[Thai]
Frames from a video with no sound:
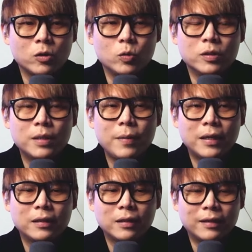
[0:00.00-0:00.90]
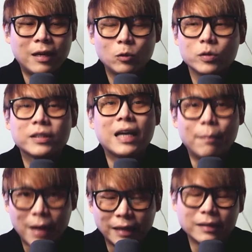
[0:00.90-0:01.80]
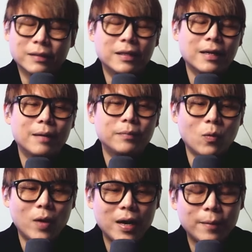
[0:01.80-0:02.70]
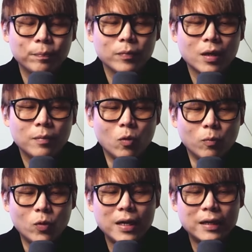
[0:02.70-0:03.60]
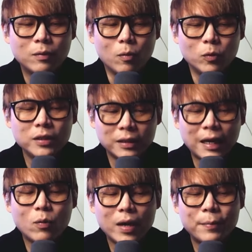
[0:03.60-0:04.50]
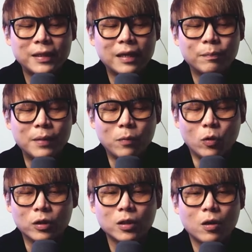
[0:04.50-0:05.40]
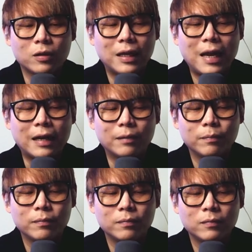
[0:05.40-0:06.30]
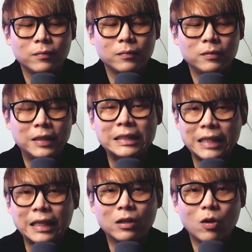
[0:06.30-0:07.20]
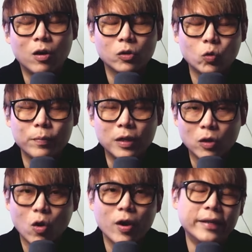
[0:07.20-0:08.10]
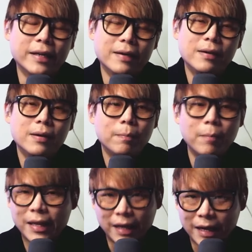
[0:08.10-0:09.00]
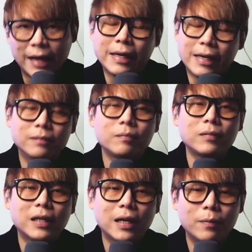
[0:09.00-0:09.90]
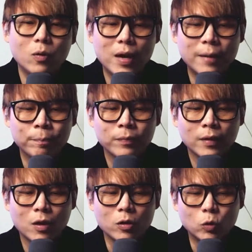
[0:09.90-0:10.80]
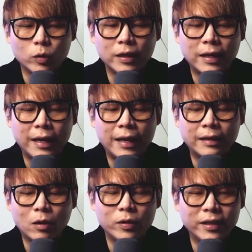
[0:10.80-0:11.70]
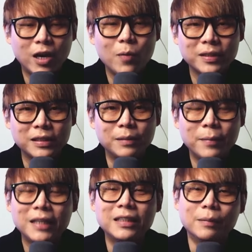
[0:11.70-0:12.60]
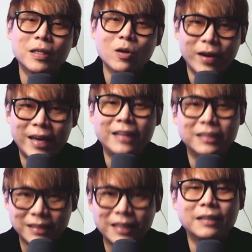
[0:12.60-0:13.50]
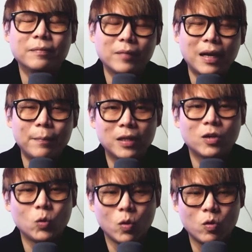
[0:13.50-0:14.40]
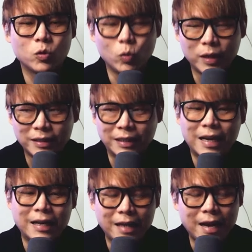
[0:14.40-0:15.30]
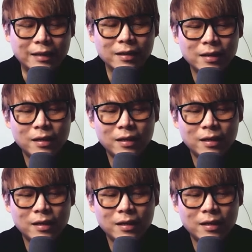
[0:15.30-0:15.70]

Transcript: กองทุนที่เป็นนักทุนสถาบันนะครับ แต่ว่าผมว่าผมรู้สึกนะว่ามันยังมีผลต่อตลาดจริงๆของตัวบิตคอยเนี่ยไม่ขนาดนั้นนะครับเพราะว่ากองทุนเองเนี่ยคนที่เข้ามาซื้อไม่ได้ถือบิตคอยเองจริงๆนะครับเป็นตัวกองทุนในจัดการแทน